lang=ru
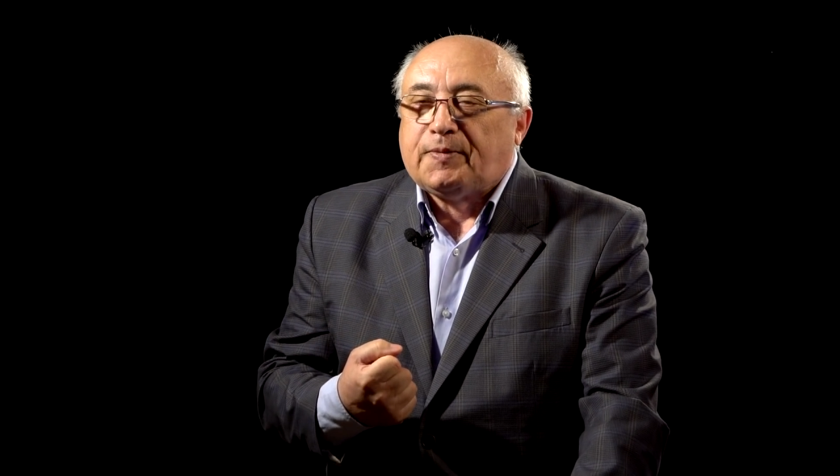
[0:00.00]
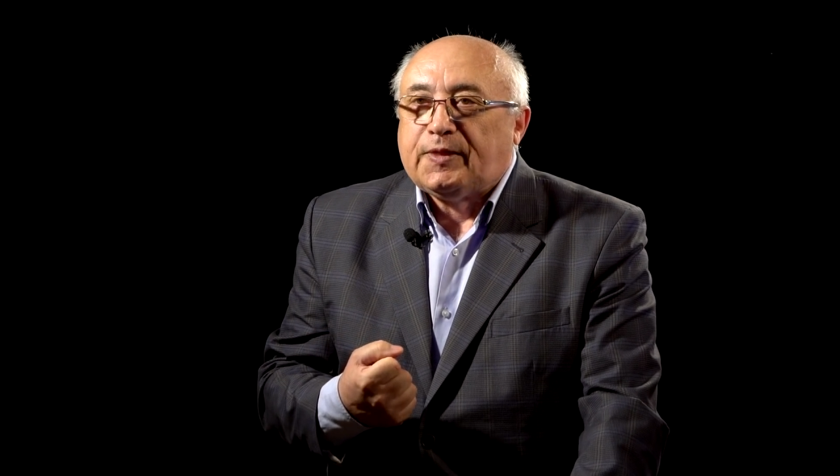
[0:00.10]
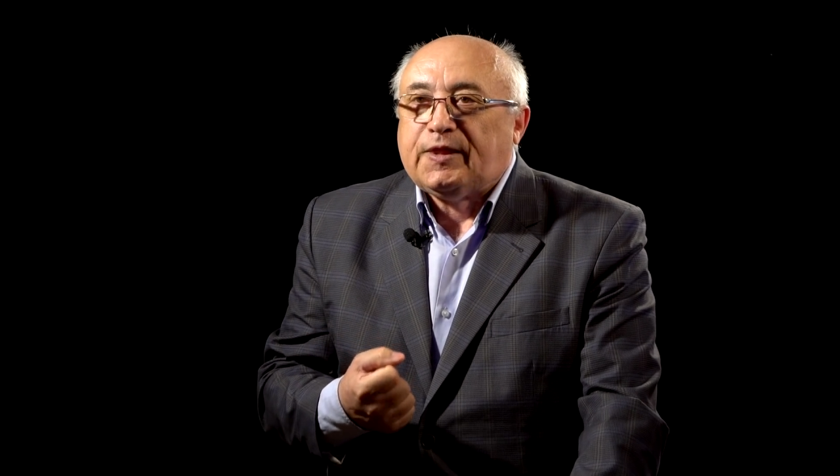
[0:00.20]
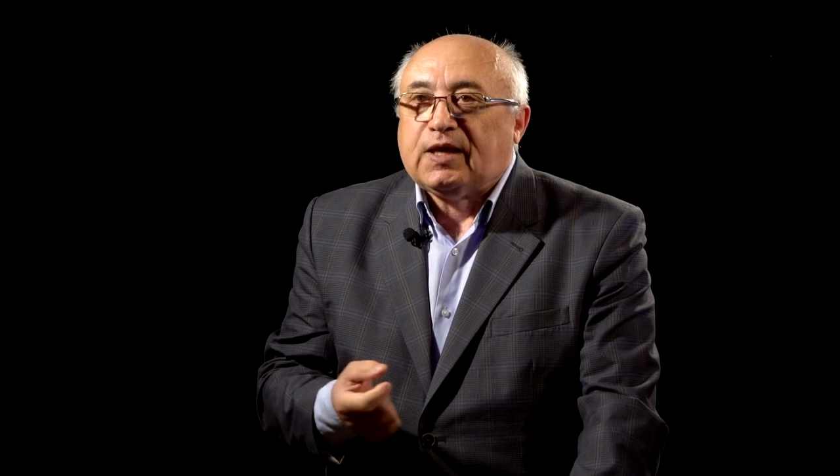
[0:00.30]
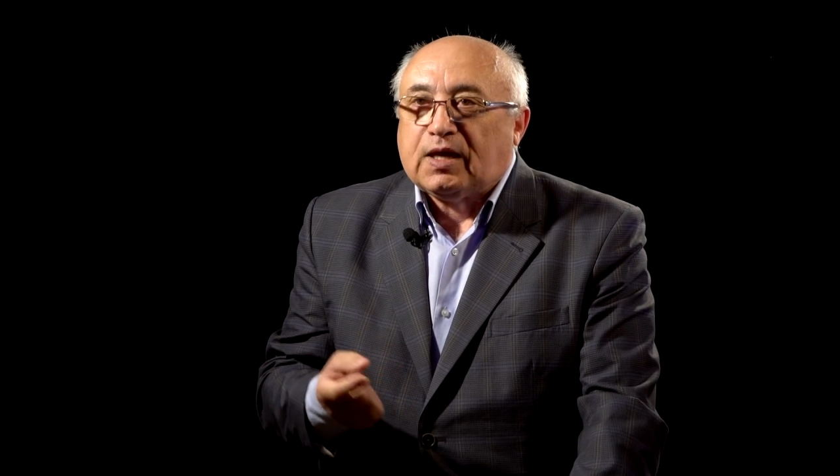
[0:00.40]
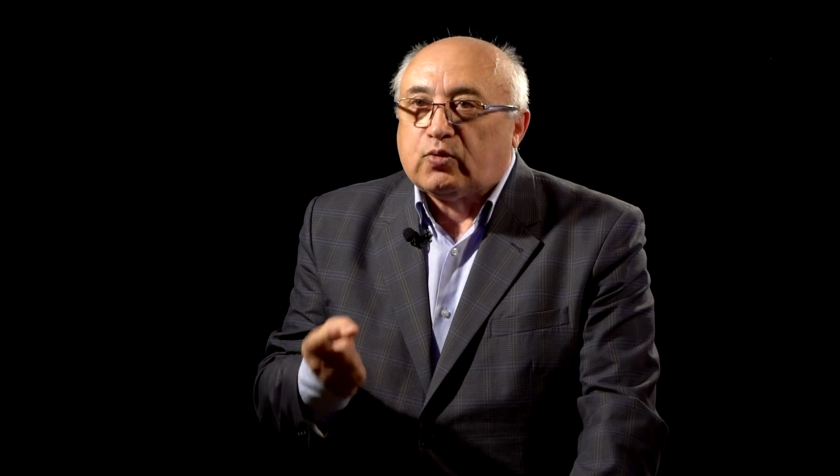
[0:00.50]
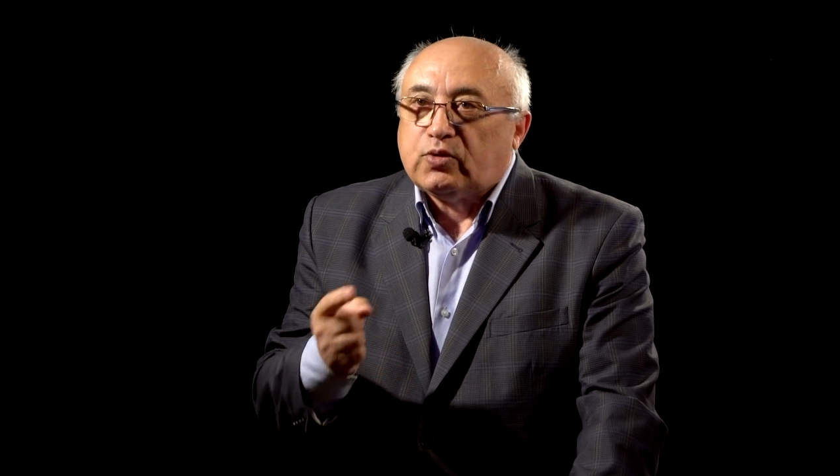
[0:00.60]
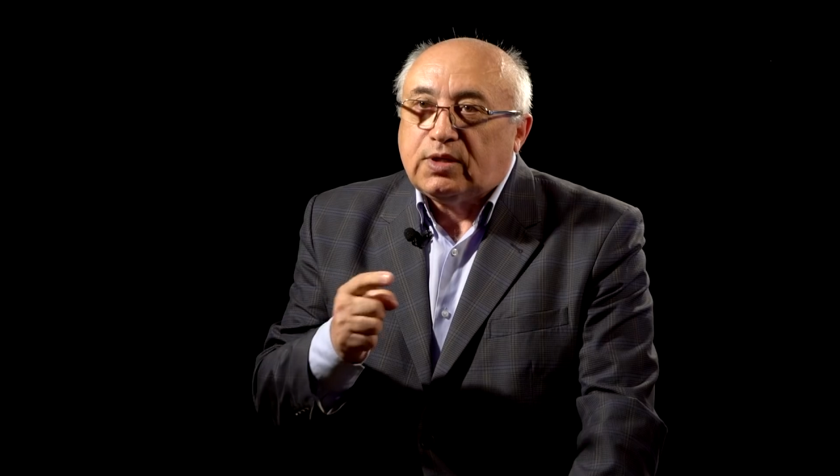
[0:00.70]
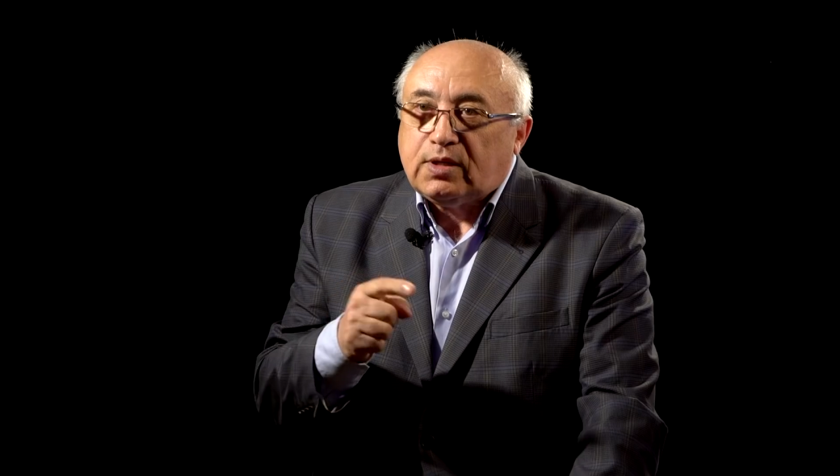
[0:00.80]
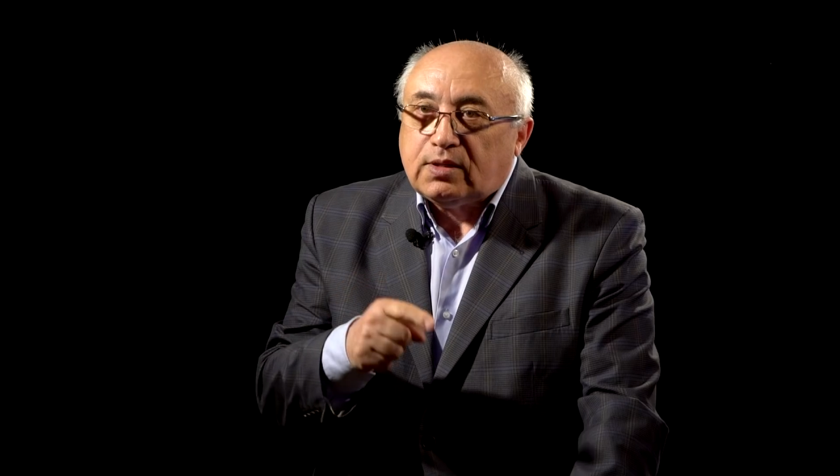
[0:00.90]
не
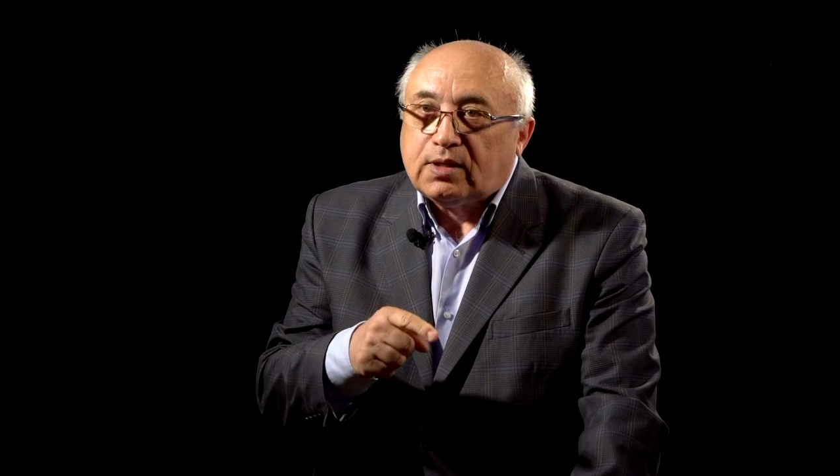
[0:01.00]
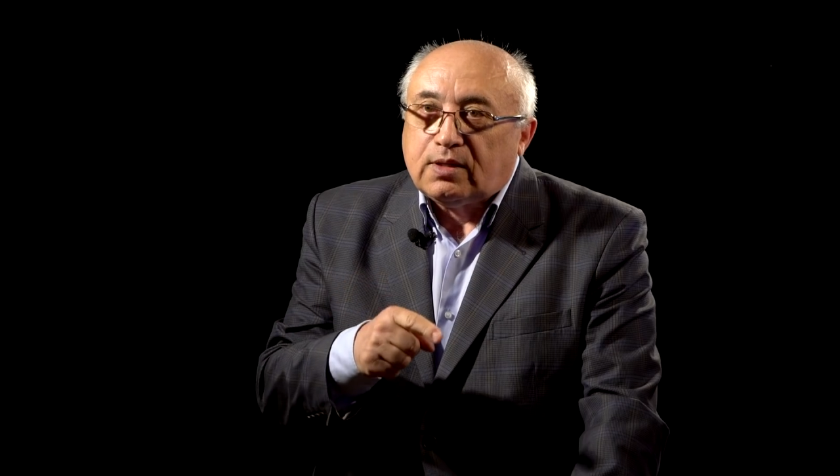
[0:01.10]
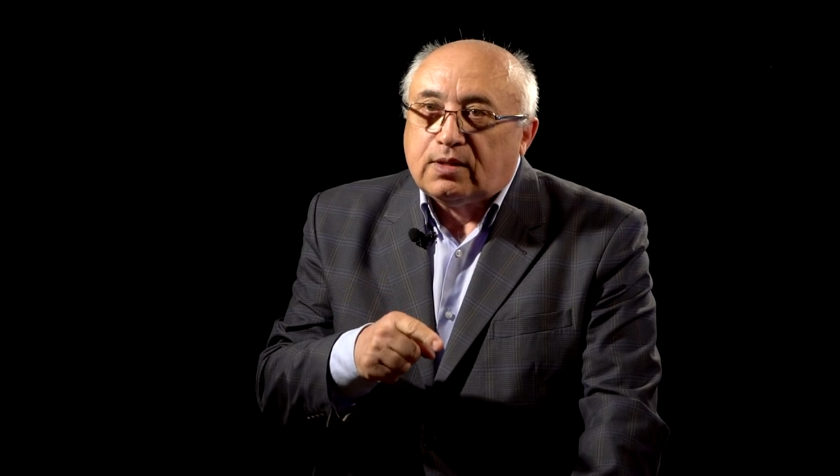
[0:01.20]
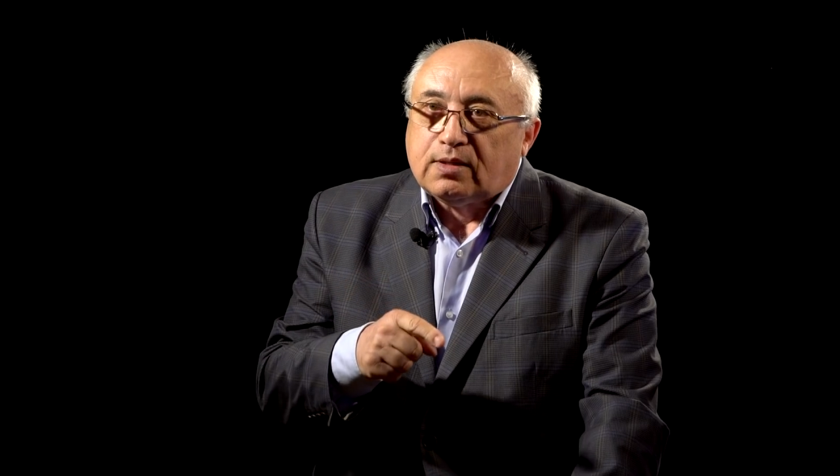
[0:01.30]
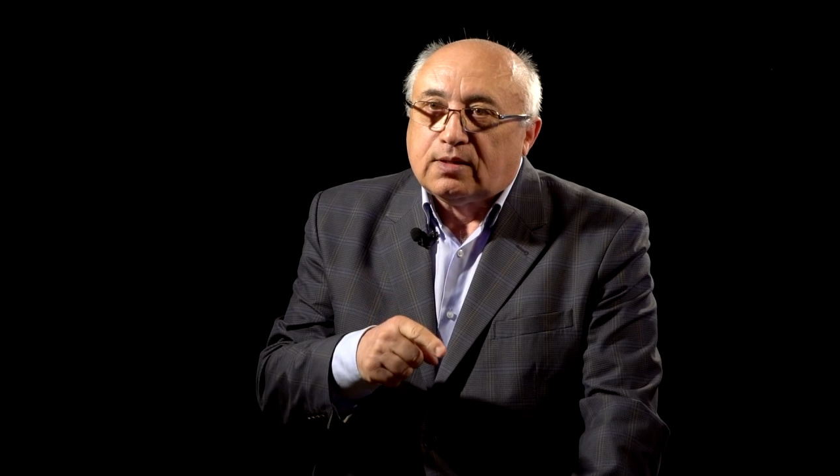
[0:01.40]
орудийной,